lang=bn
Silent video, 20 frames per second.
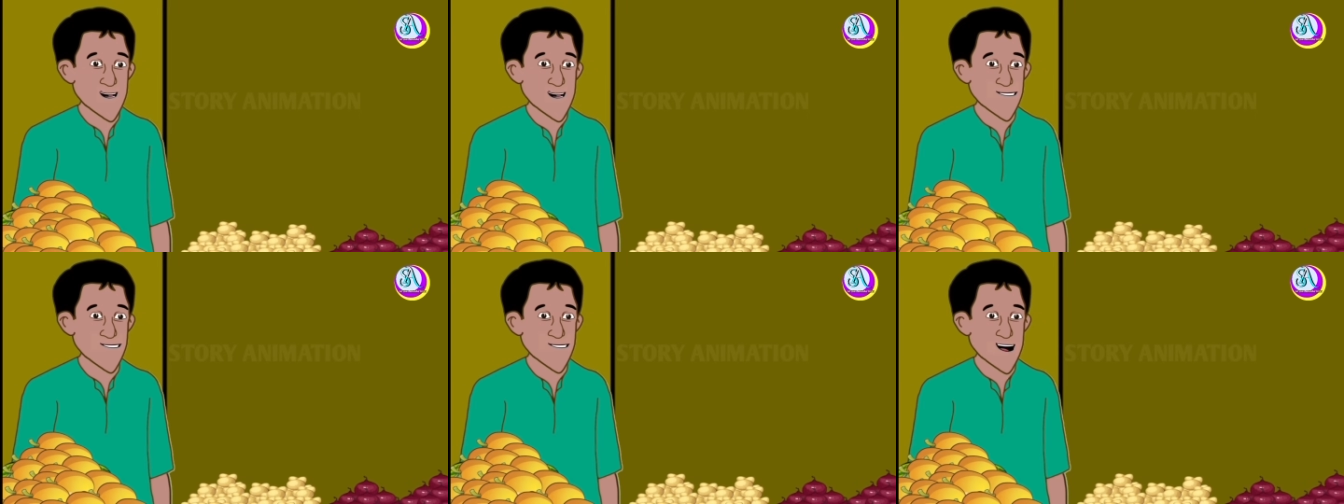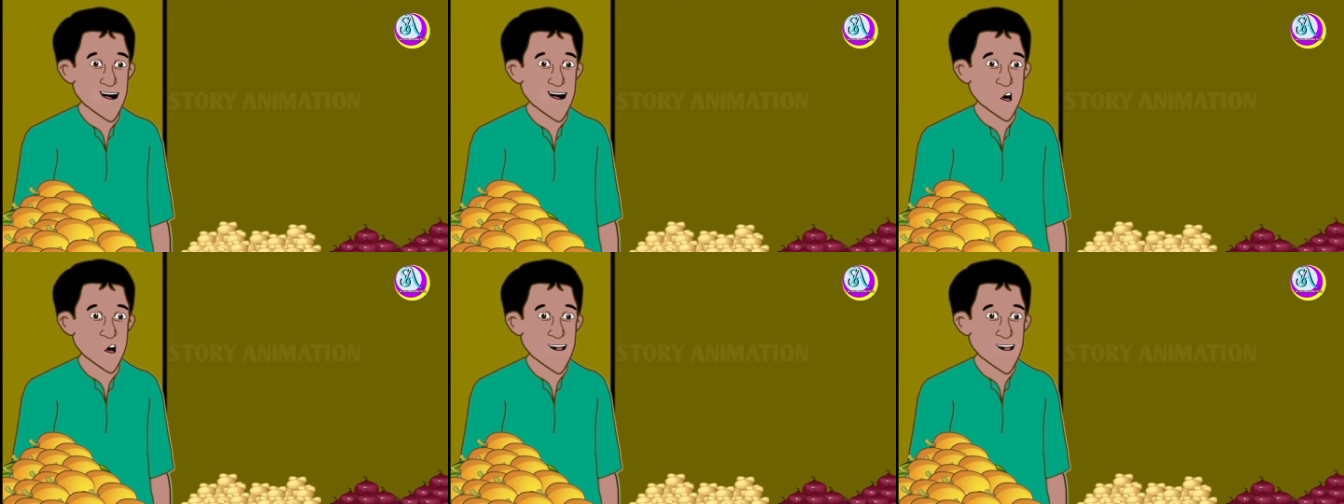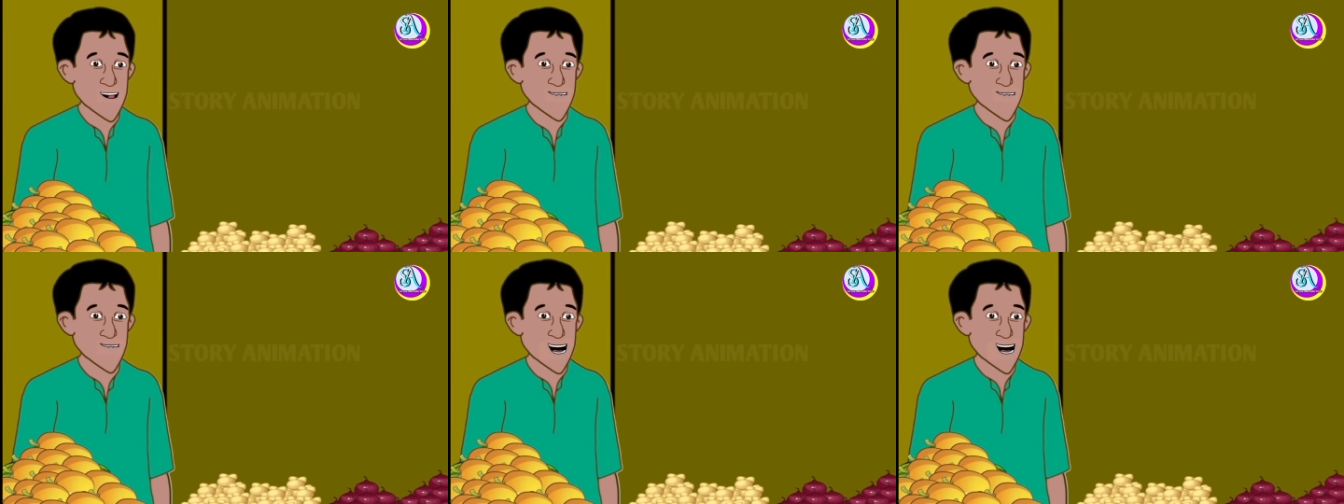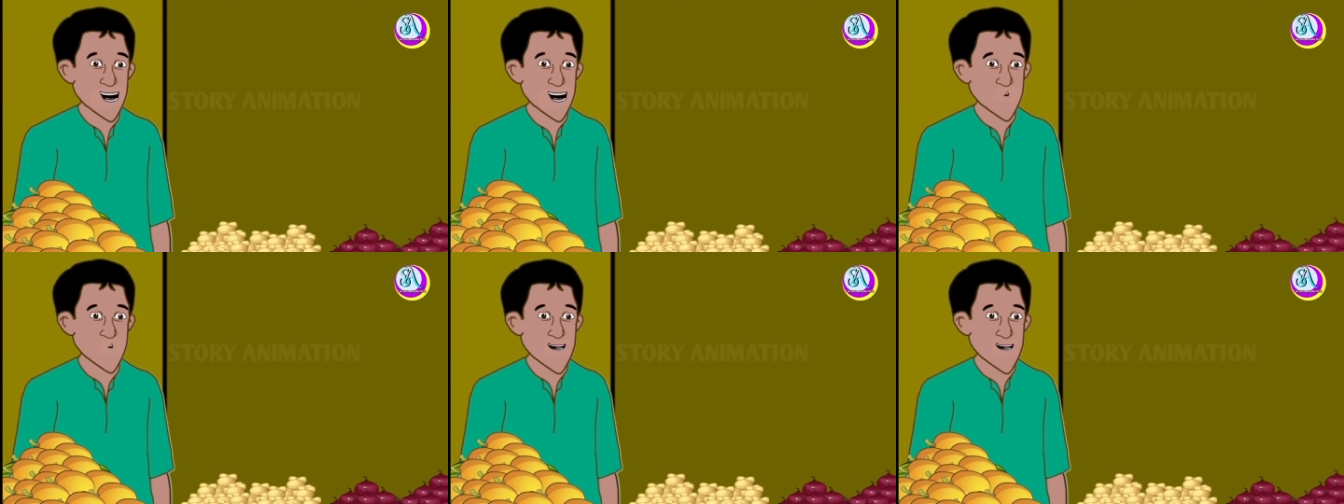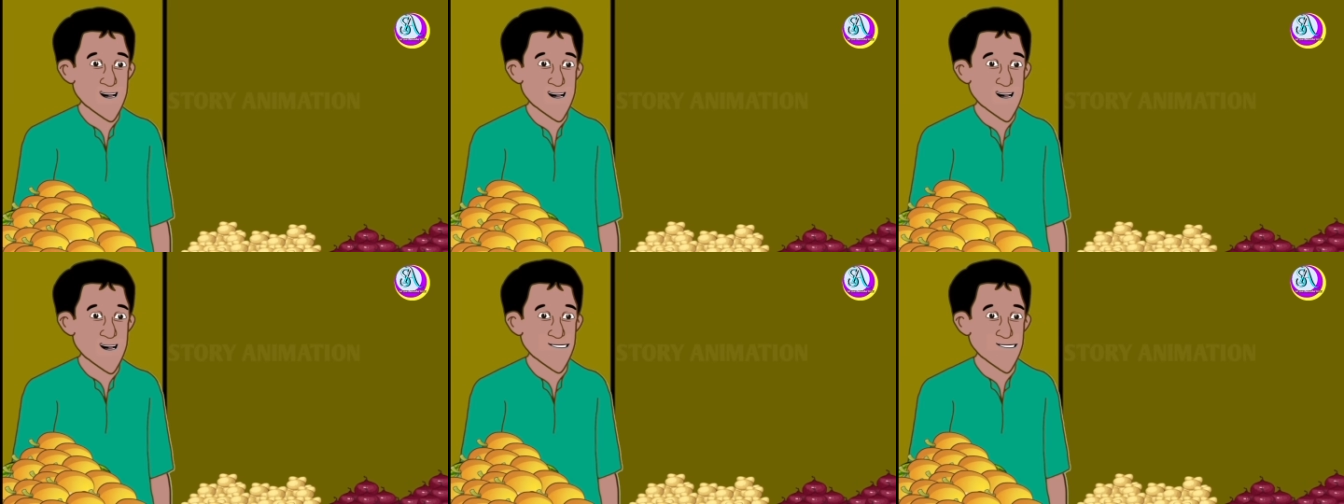এই শুকনো আমগুলো
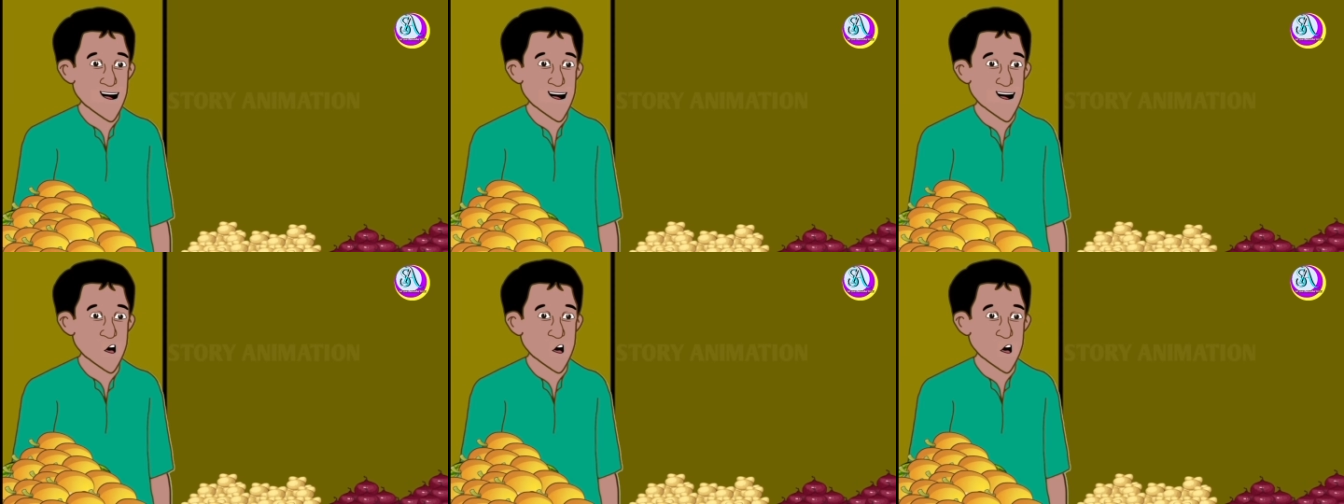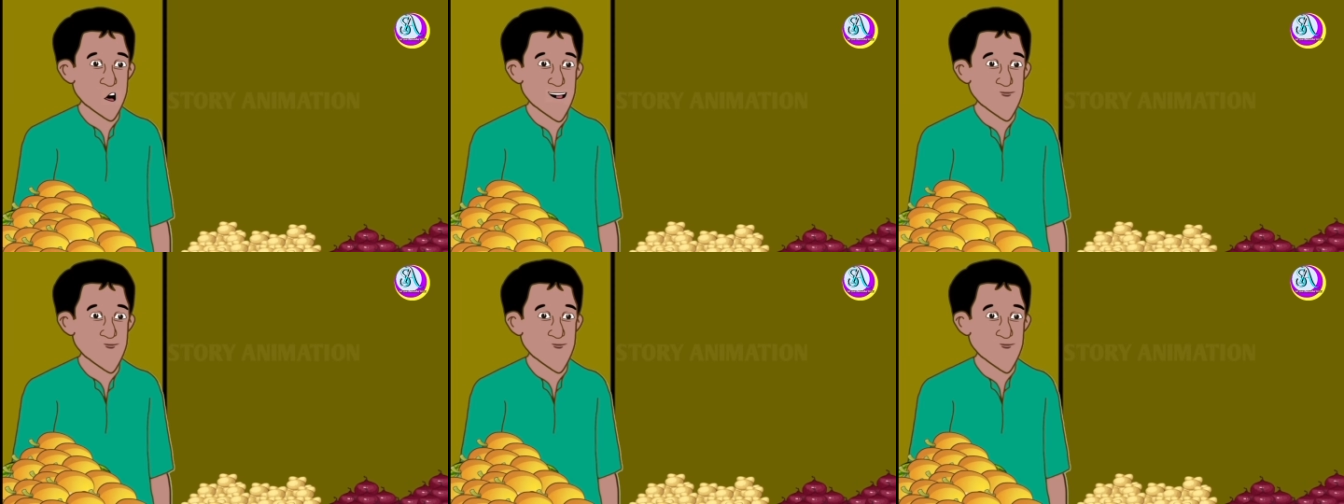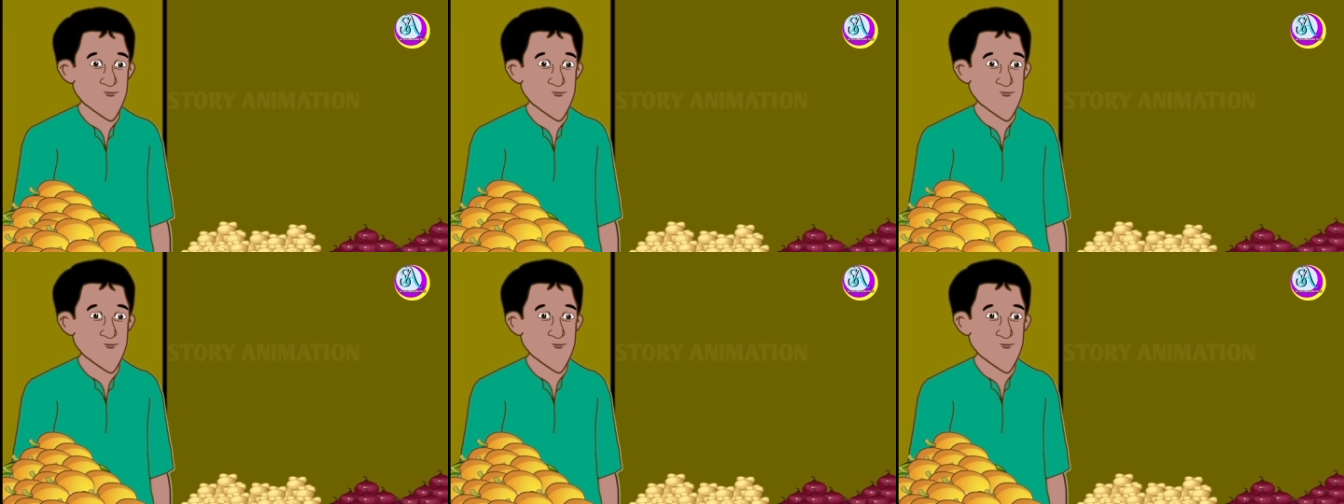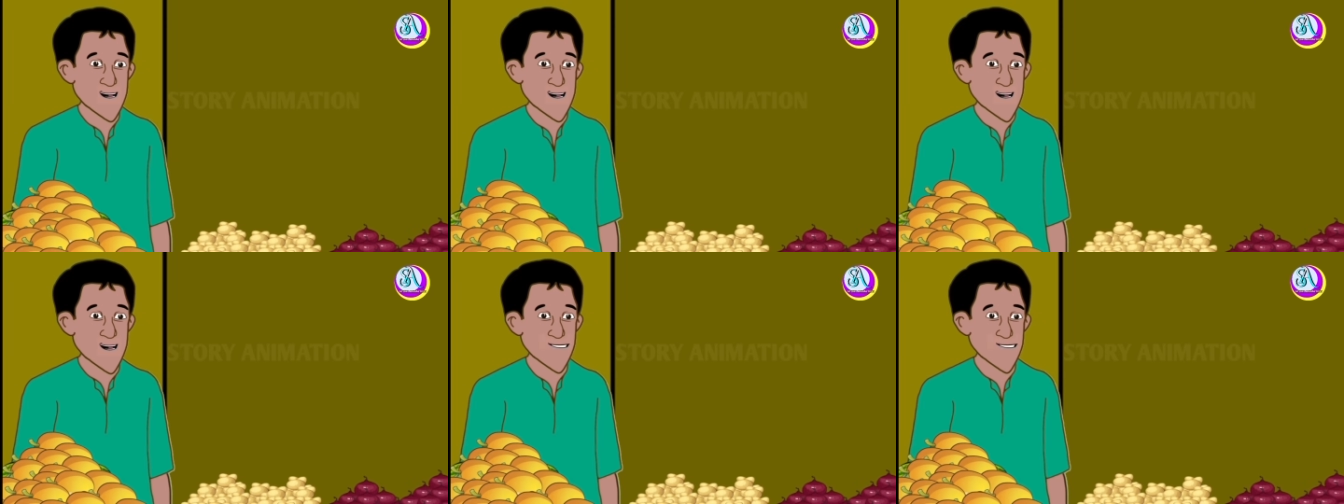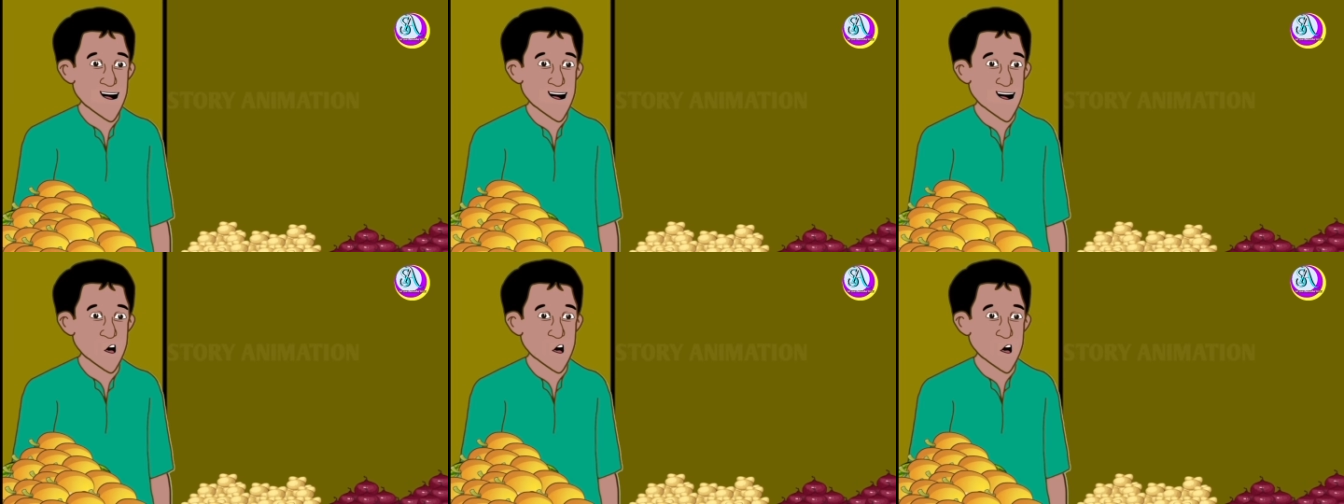পড়ে আছে
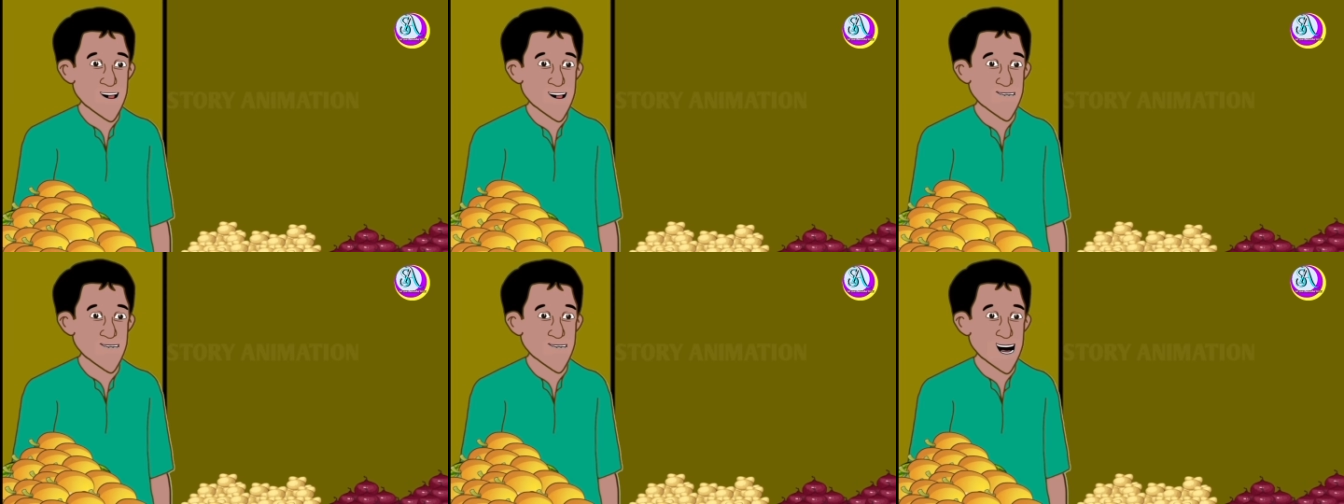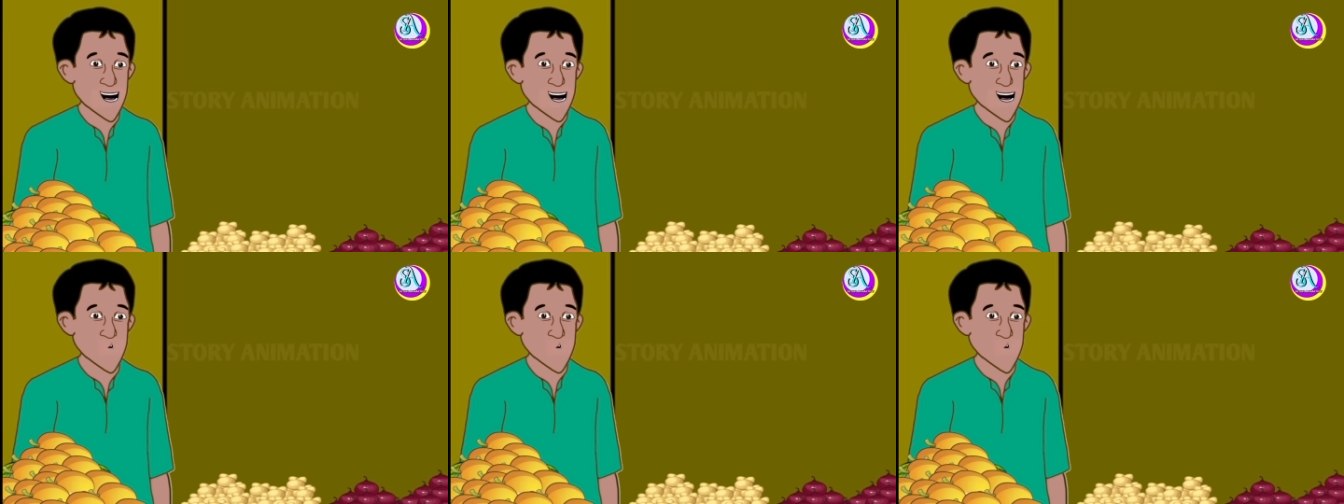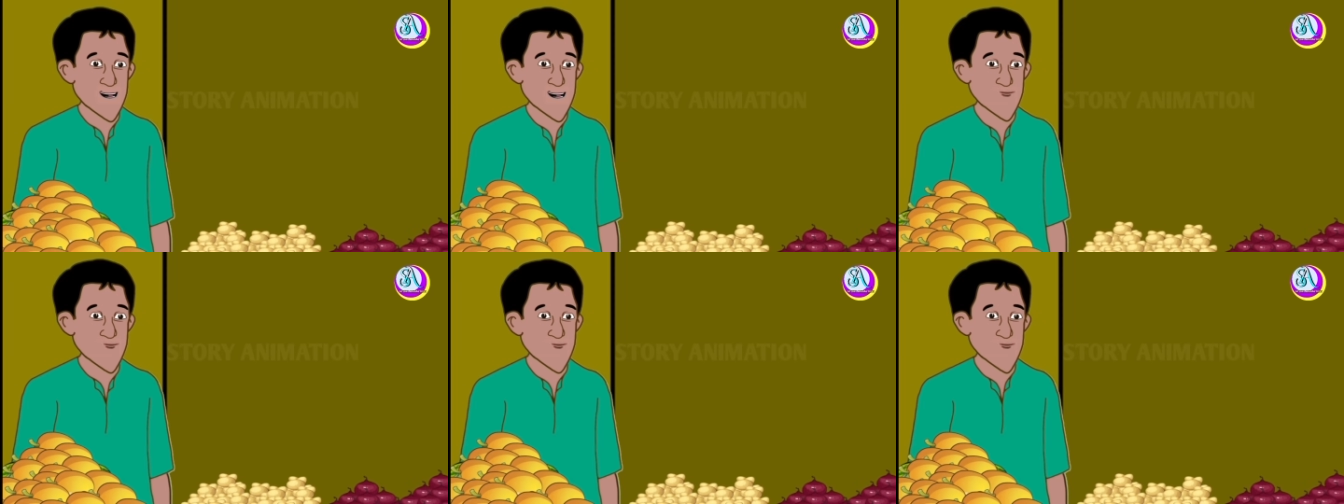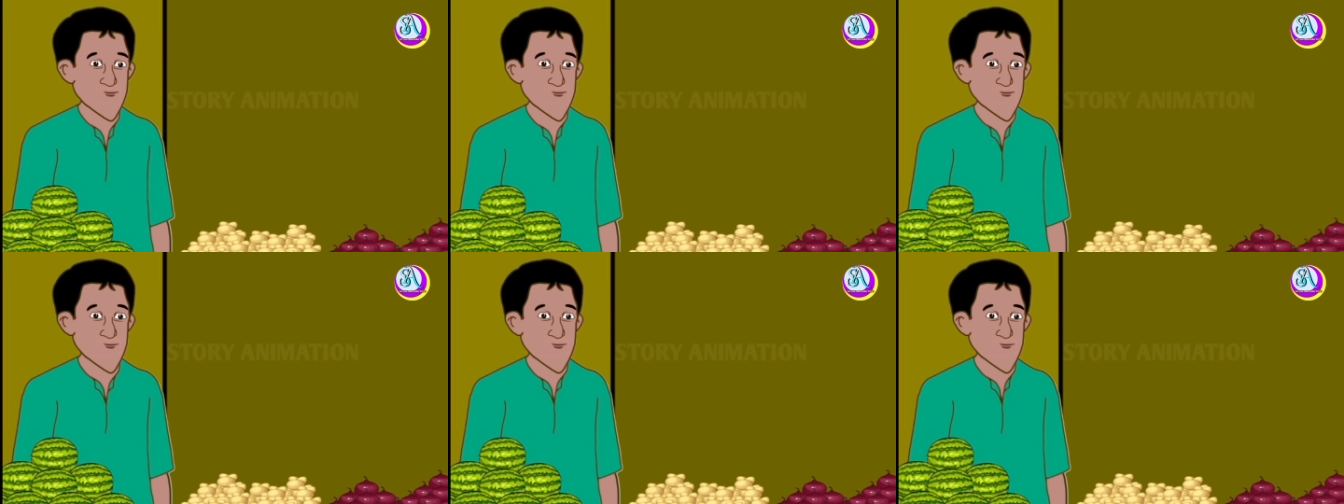এইগুলো নিলে নিতে পারো